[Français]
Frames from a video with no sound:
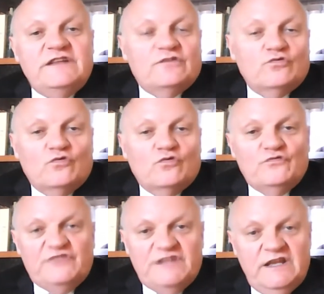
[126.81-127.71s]
d'être
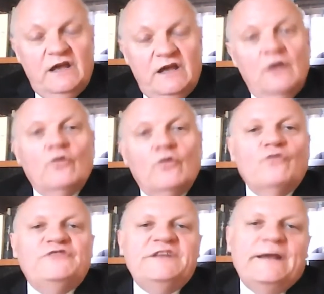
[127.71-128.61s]
confinée,
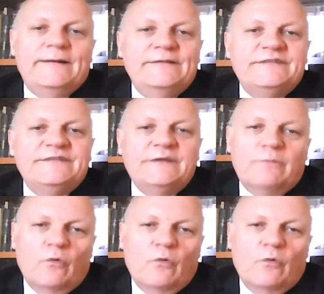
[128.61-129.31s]
confinée à l'Élysée.